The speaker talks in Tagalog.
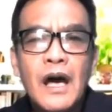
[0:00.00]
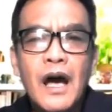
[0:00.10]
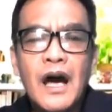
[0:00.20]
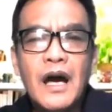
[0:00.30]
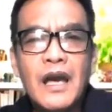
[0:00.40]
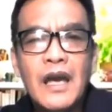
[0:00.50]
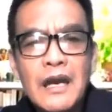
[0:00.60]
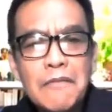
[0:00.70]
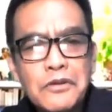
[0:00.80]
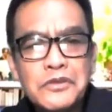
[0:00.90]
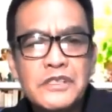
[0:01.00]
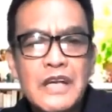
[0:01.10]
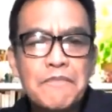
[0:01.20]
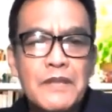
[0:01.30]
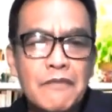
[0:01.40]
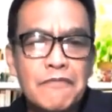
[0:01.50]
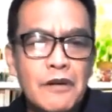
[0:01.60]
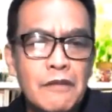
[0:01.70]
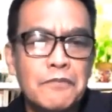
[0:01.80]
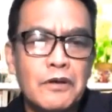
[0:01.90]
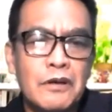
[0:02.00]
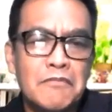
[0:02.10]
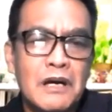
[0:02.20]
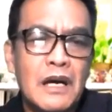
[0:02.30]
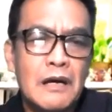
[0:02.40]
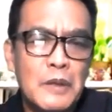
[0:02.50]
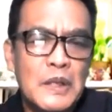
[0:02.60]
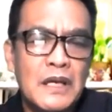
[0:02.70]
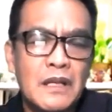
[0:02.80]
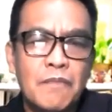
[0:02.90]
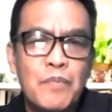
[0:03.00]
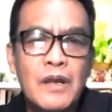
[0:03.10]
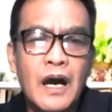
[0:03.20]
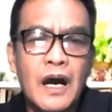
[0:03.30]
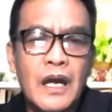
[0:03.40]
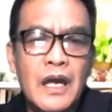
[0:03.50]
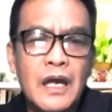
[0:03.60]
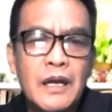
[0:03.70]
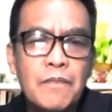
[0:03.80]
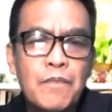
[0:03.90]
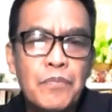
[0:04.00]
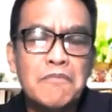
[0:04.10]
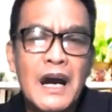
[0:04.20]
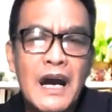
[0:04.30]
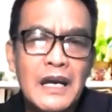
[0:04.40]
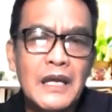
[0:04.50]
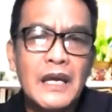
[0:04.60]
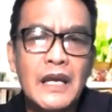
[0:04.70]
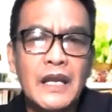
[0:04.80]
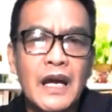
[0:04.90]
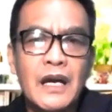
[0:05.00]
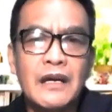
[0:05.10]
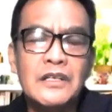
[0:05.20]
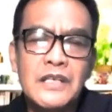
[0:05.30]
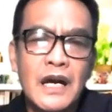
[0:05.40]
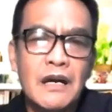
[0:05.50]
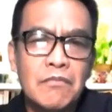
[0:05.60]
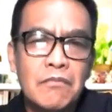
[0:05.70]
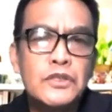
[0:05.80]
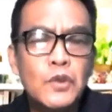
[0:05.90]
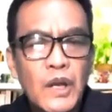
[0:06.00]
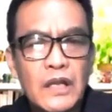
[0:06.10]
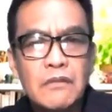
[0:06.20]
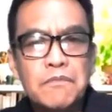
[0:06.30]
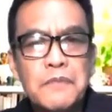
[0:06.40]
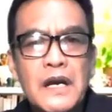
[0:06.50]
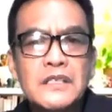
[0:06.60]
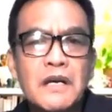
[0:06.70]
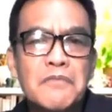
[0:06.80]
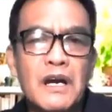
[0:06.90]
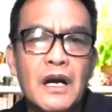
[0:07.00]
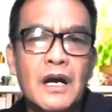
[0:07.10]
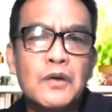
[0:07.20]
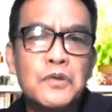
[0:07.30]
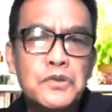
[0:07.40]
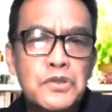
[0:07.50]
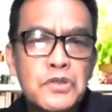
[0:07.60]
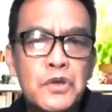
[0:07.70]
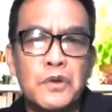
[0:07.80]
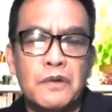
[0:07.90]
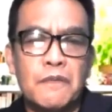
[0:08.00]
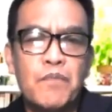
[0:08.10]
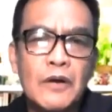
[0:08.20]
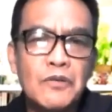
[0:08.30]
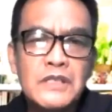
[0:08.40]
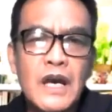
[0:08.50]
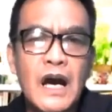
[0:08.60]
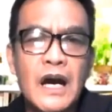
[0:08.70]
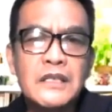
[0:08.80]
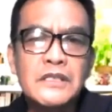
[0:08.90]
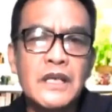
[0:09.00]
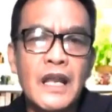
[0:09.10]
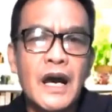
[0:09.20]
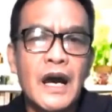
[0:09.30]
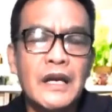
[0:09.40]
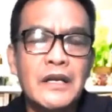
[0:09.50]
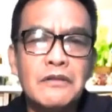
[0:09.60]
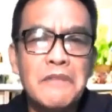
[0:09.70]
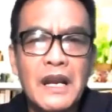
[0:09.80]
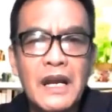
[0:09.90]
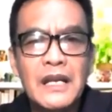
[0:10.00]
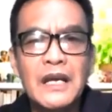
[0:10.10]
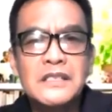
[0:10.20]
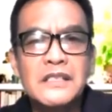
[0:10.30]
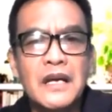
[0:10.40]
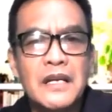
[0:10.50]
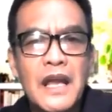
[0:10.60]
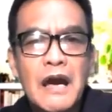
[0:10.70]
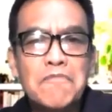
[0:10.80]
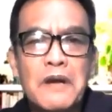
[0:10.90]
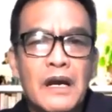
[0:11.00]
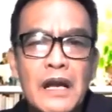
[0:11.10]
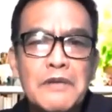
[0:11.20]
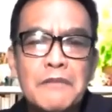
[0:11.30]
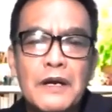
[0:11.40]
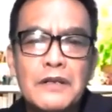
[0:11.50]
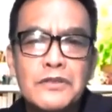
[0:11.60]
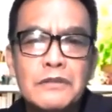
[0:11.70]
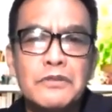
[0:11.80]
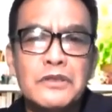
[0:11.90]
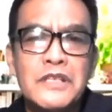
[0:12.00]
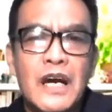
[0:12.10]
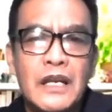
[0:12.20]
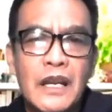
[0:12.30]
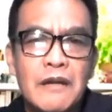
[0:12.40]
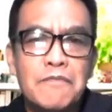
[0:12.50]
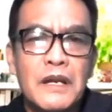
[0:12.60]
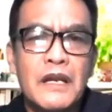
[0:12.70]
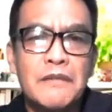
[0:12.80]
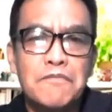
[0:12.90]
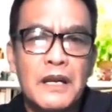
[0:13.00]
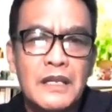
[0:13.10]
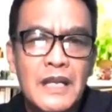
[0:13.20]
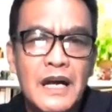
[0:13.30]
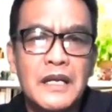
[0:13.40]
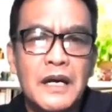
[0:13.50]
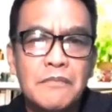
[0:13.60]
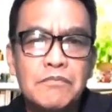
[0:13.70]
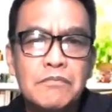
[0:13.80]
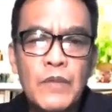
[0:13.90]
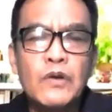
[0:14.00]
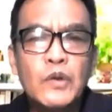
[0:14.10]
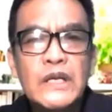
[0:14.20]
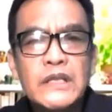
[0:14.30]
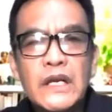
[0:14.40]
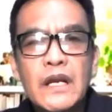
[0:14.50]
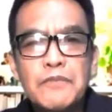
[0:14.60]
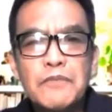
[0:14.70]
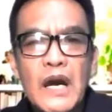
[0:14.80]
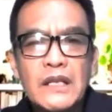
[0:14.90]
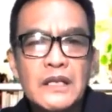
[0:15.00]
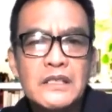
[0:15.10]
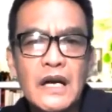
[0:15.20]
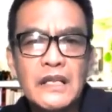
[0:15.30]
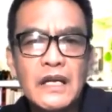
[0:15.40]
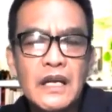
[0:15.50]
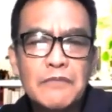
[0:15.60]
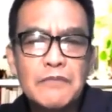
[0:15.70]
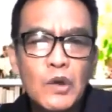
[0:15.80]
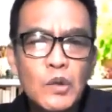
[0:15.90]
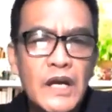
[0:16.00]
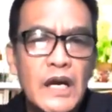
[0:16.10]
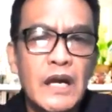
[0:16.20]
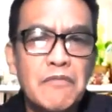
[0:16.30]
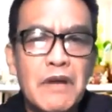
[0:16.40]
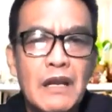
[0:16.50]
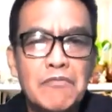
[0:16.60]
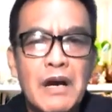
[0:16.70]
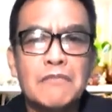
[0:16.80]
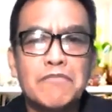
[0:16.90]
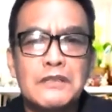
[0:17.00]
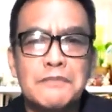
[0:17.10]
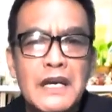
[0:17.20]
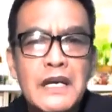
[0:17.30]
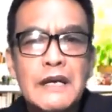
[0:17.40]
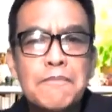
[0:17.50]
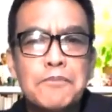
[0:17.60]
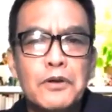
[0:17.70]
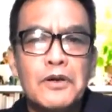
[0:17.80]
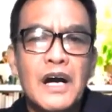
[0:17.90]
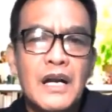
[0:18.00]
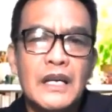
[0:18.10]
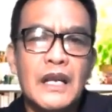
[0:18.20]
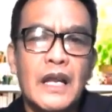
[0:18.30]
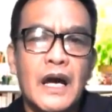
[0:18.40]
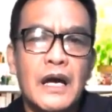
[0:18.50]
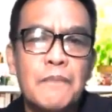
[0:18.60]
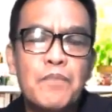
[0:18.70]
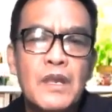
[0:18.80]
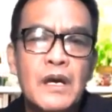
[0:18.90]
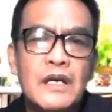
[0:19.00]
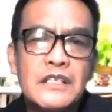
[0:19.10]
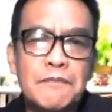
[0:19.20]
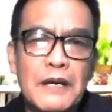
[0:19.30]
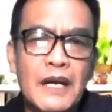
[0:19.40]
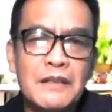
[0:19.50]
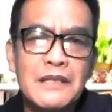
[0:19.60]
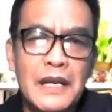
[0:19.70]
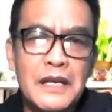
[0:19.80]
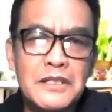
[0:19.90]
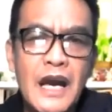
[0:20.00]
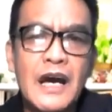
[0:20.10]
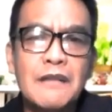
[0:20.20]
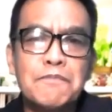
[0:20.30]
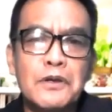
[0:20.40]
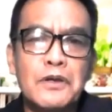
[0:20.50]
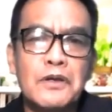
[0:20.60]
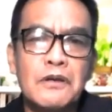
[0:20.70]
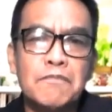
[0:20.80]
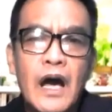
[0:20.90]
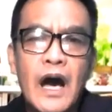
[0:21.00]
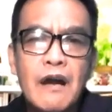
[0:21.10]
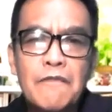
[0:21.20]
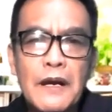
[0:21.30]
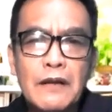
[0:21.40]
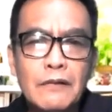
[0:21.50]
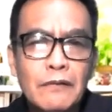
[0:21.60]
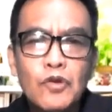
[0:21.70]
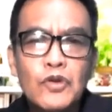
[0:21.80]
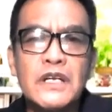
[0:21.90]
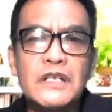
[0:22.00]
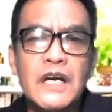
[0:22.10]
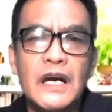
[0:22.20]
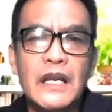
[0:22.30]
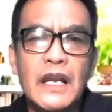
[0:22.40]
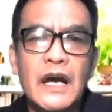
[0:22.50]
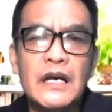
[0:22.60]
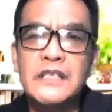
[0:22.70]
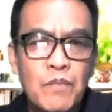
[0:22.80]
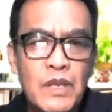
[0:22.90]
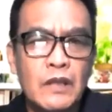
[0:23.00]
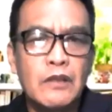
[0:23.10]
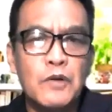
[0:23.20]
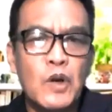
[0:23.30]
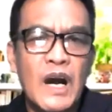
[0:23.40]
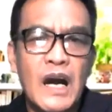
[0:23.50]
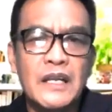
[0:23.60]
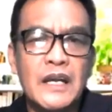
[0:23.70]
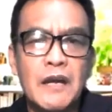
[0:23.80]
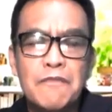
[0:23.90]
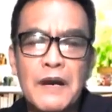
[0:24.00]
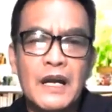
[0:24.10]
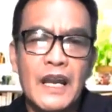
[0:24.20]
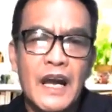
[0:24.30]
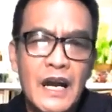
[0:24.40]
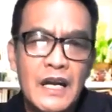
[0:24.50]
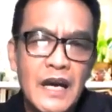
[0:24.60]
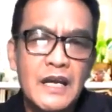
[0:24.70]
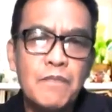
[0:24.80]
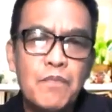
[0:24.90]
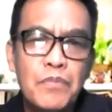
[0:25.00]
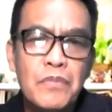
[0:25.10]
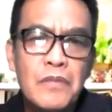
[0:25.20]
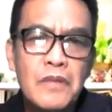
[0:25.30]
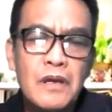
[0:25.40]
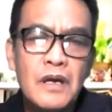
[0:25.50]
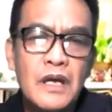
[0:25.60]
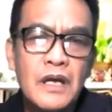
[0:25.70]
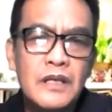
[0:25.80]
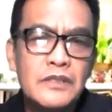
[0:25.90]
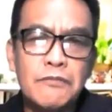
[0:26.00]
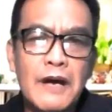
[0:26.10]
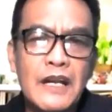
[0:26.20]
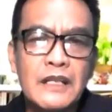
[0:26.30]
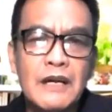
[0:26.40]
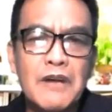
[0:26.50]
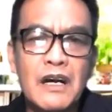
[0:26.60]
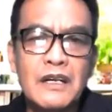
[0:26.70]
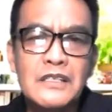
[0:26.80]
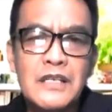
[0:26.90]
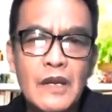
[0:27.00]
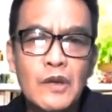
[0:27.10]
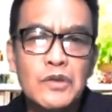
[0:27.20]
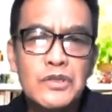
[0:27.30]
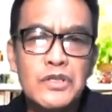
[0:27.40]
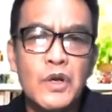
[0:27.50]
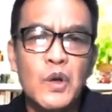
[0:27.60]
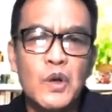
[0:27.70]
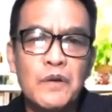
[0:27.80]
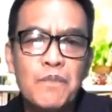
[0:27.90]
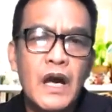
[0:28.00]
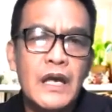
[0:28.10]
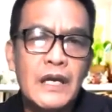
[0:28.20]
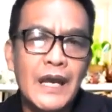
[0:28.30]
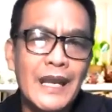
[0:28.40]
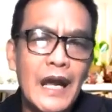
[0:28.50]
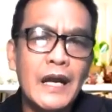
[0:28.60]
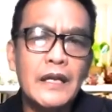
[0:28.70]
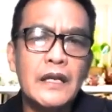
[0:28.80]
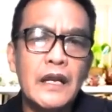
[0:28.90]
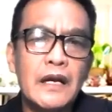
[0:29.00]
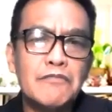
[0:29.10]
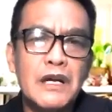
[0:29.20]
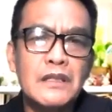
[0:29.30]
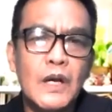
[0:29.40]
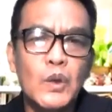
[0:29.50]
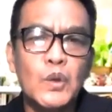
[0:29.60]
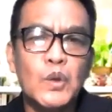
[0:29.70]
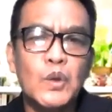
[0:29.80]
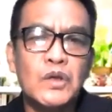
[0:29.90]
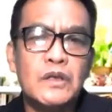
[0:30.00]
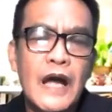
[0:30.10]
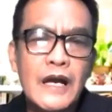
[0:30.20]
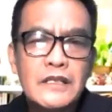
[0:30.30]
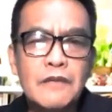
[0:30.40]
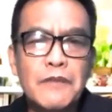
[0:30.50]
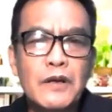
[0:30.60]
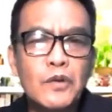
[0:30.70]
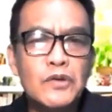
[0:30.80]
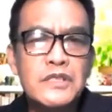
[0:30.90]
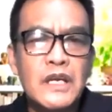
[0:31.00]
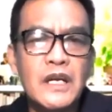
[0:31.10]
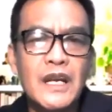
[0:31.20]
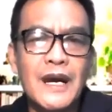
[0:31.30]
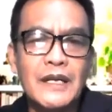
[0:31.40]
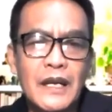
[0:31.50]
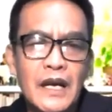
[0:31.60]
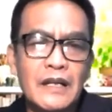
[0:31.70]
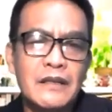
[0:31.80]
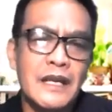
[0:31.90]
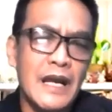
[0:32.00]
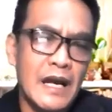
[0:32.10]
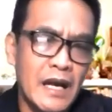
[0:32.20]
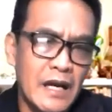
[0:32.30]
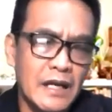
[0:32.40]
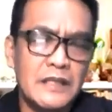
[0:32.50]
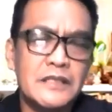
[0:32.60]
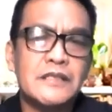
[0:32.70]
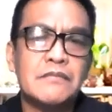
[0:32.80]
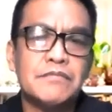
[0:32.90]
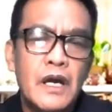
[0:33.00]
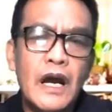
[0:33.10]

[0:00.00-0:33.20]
Ang Hebrews chapter 4 po, mga kapatid, ay bahagi ng isang sulat para sa mga Hudyo na kung saan sila ay dumaranas ng napakaraming pagsubok sa kanilang pananampalataya. Na kung titingnan po natin sa ating kapanahunan ay malamang mas mahirap po ang kanila sapagkat diretsahan po ang pag-uusig sa kanila. Ito pong atin ay pangkalahatan Subalit ang mga Kristiyanong Hudyo ay kailangan na nilang magtago dahil sa pag-usig na kanilang dinaranas.